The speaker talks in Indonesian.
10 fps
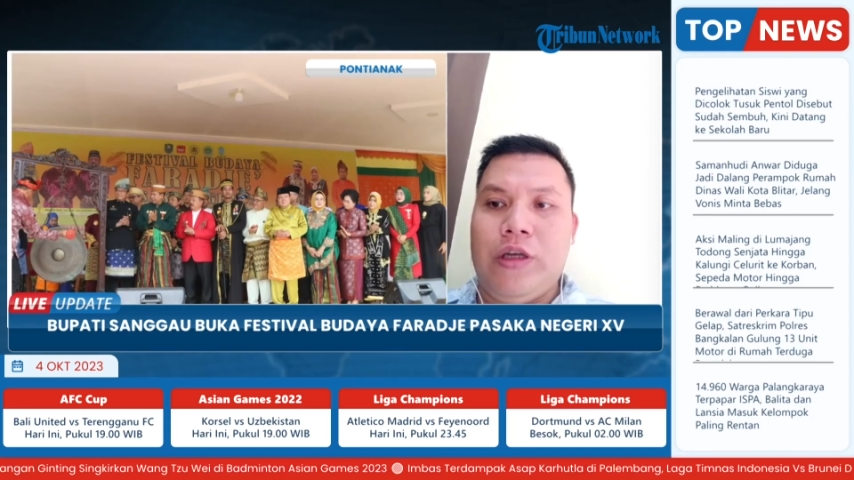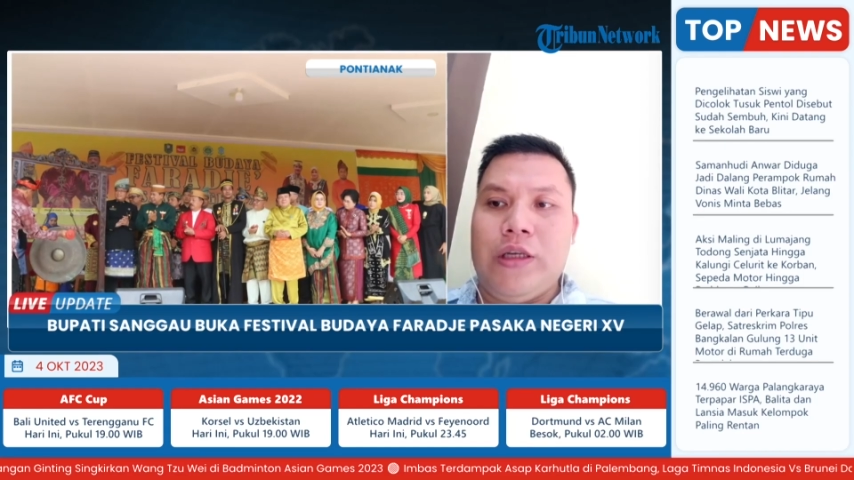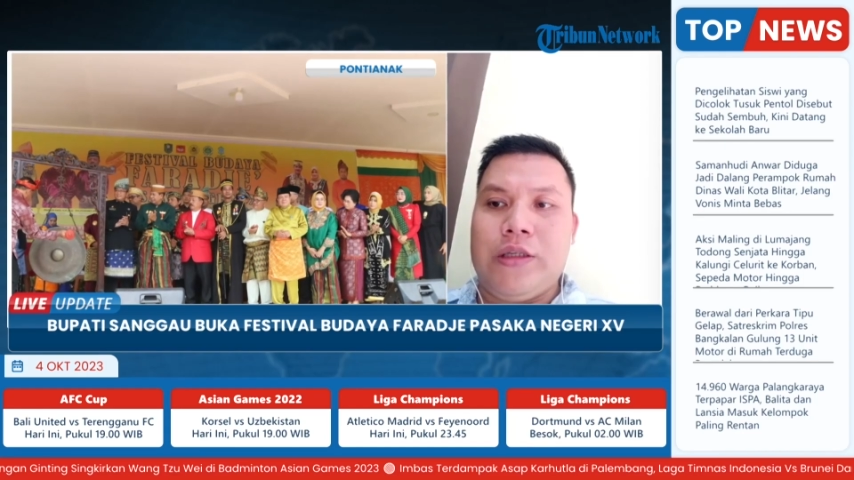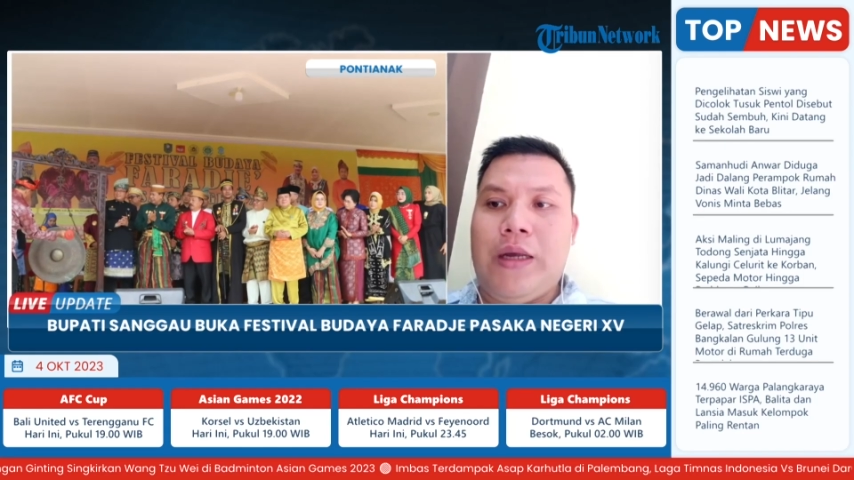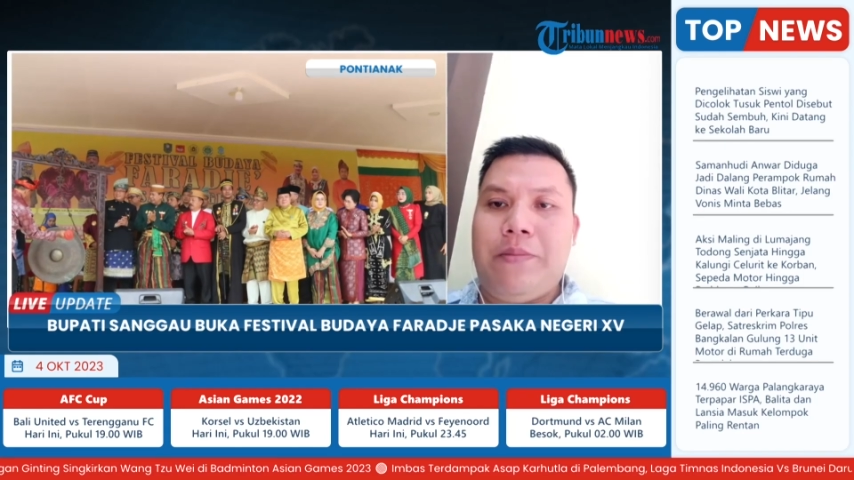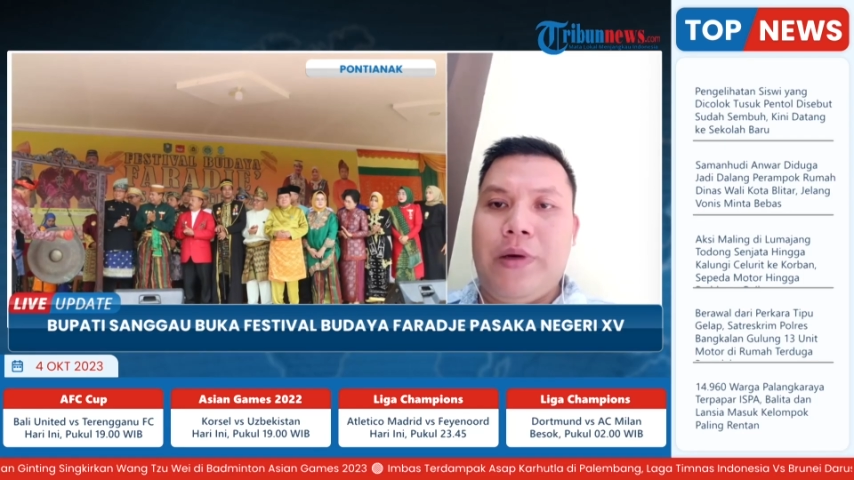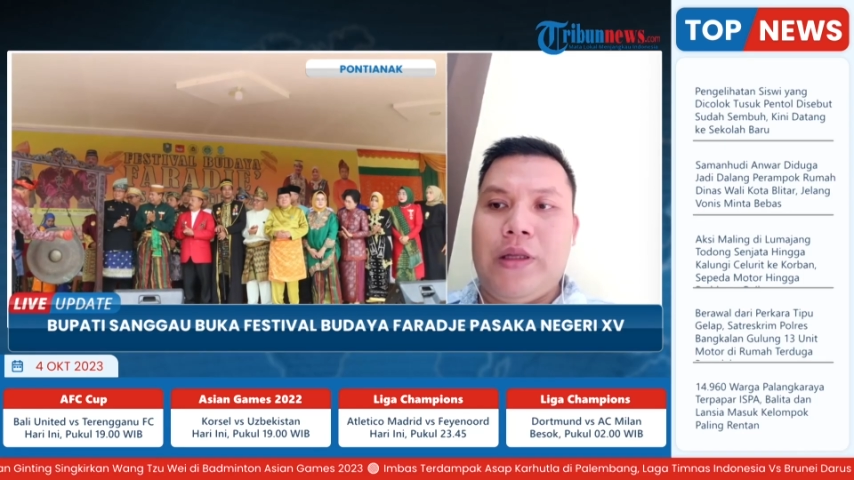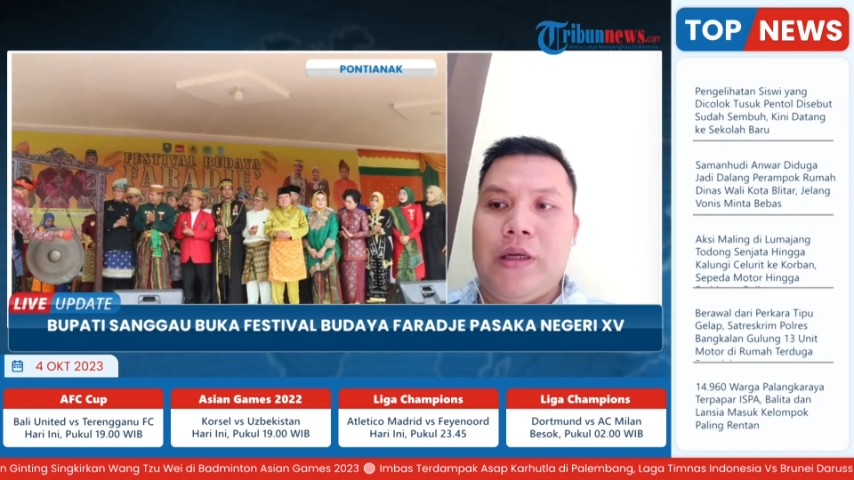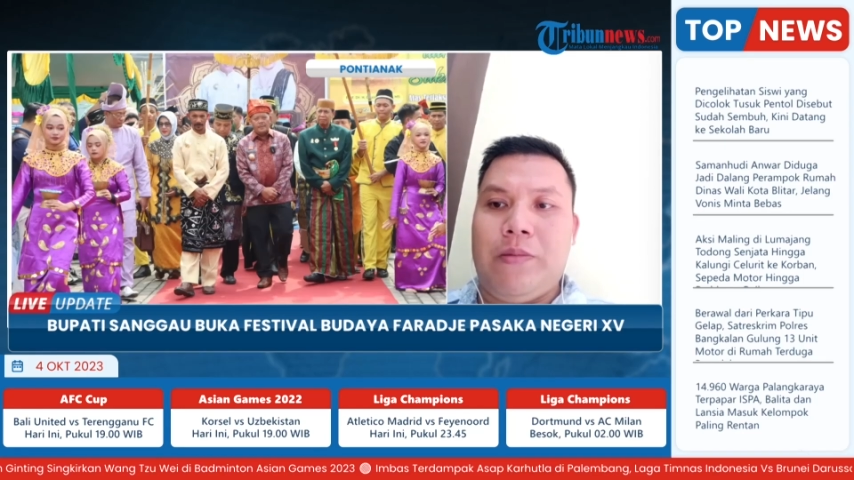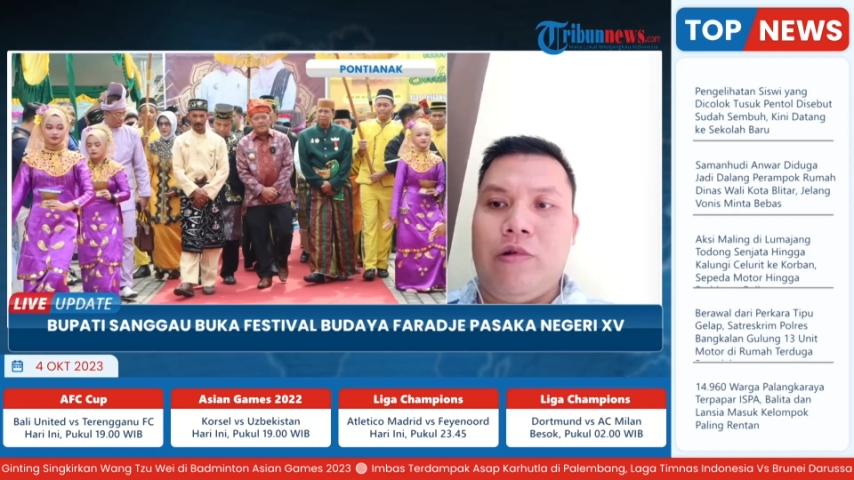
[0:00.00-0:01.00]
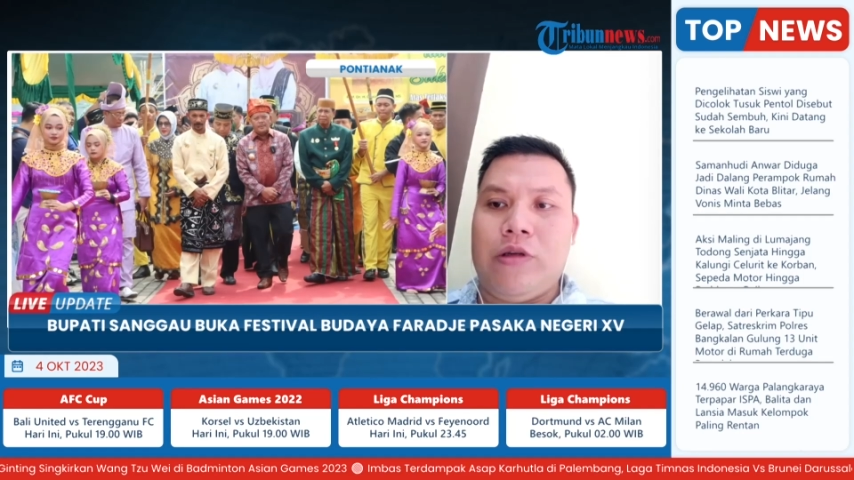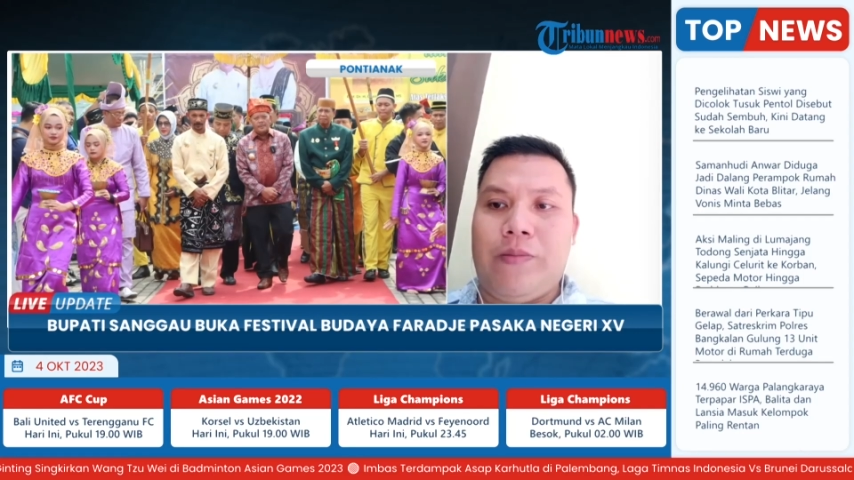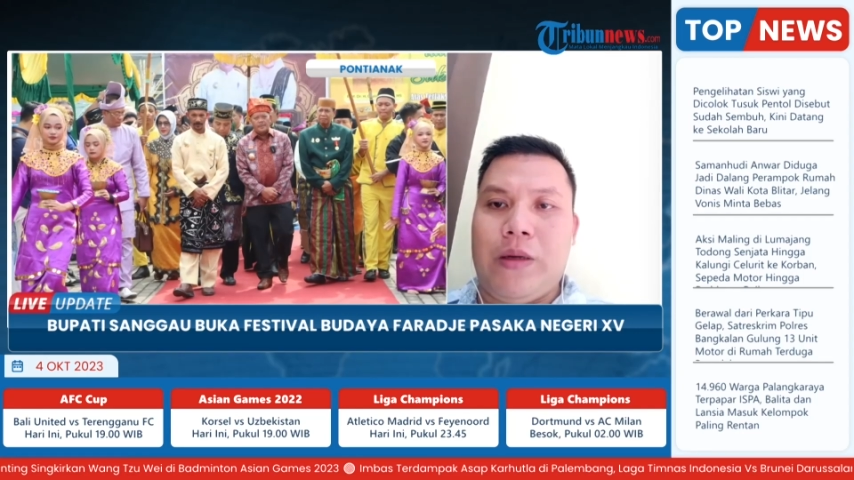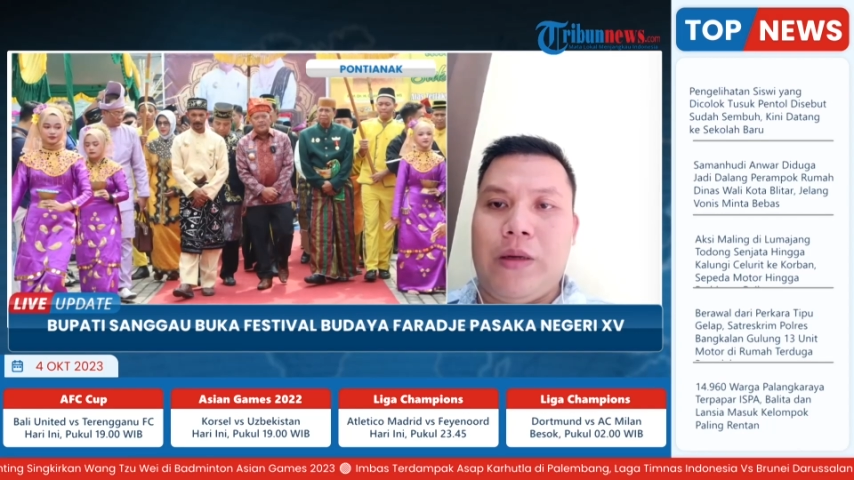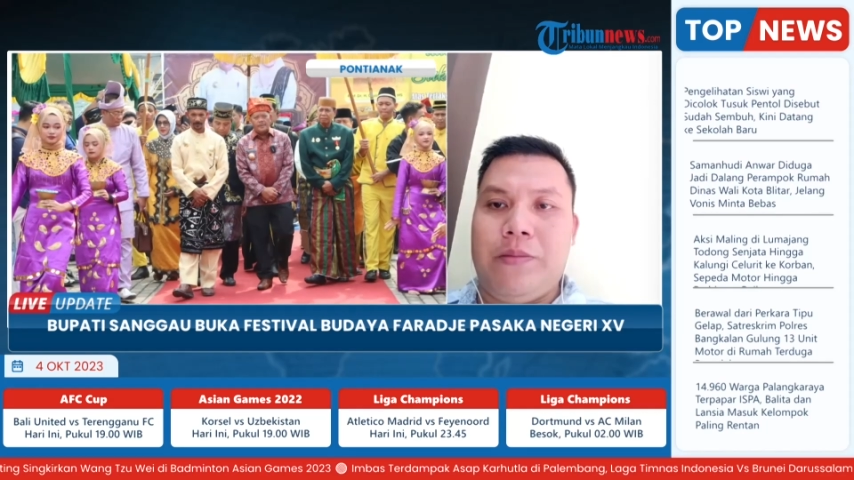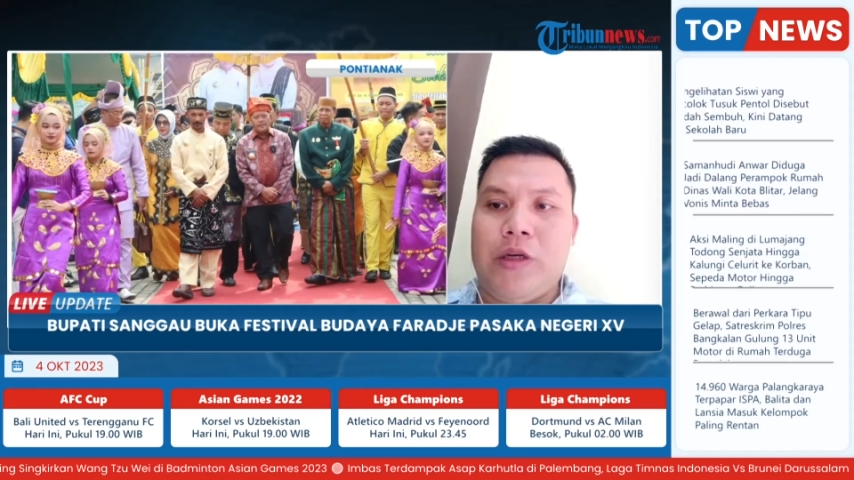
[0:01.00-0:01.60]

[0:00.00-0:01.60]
sampai 30 September